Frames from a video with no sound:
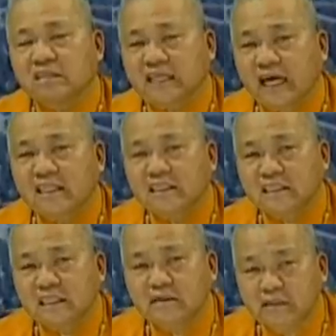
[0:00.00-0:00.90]
是
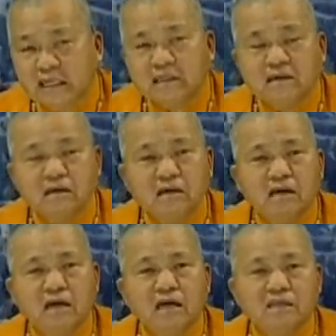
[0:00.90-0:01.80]
天机密，
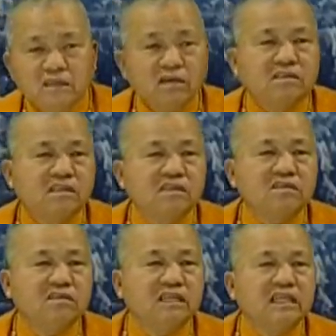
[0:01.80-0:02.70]
这即
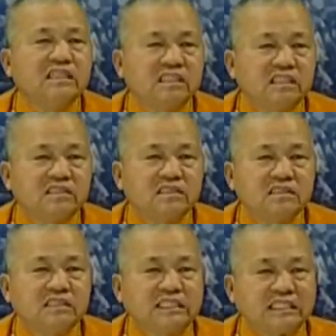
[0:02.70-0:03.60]
是粒
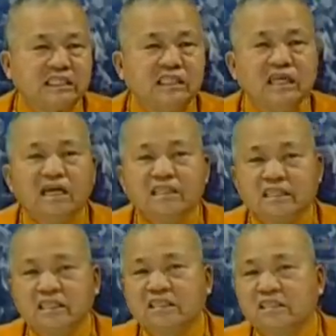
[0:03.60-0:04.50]
子即
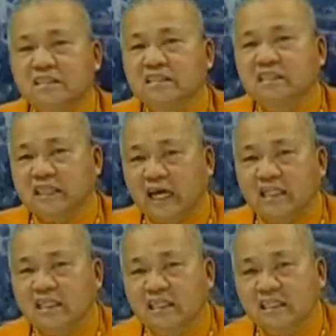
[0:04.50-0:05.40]
即是
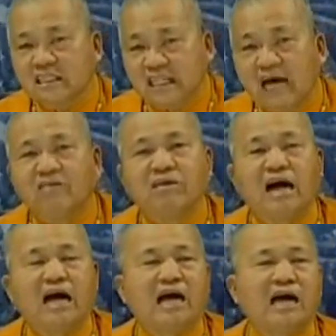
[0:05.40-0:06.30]
天道
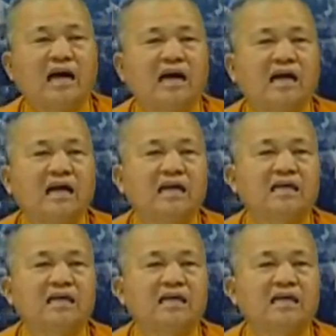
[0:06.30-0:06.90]
啊。